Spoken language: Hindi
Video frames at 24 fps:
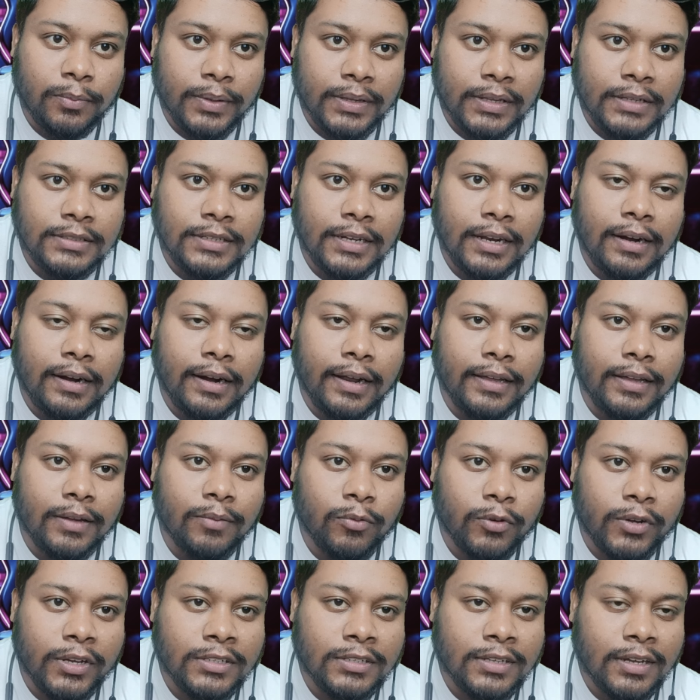पता चल रहा है कि
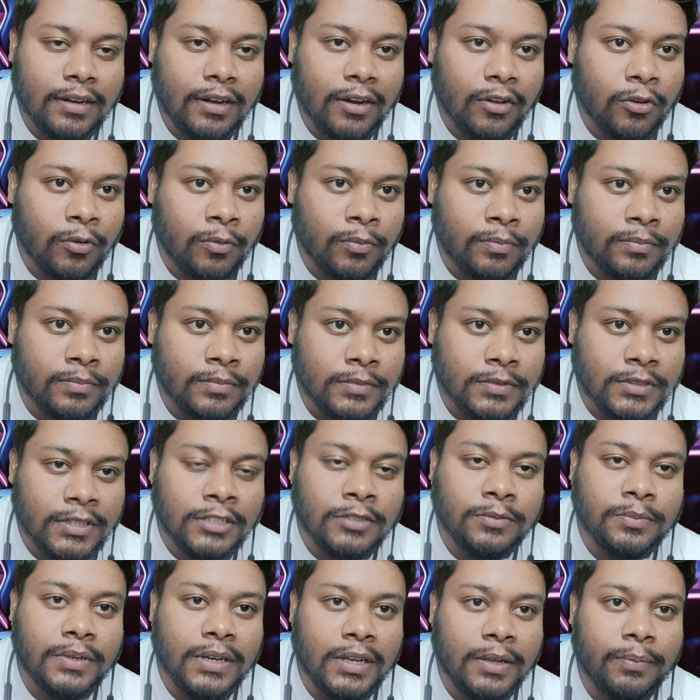मुकेश खन्ना को
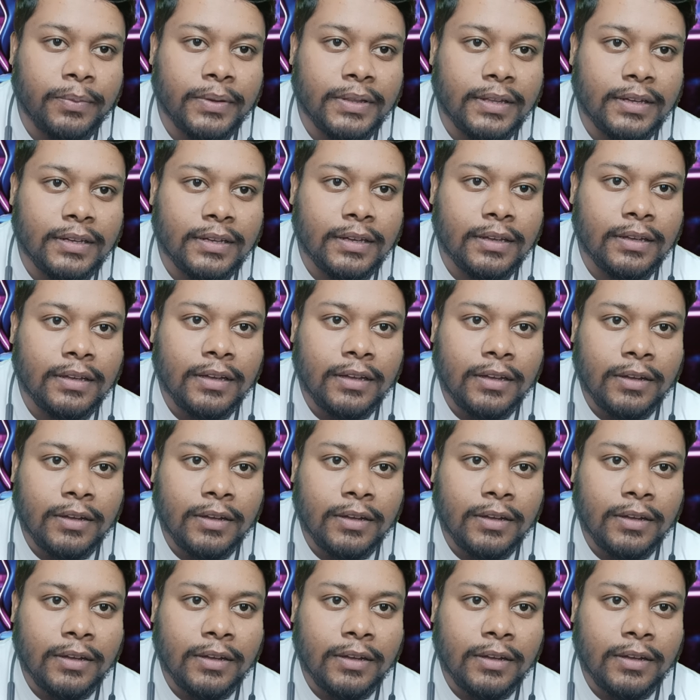सच में नहीं पता कि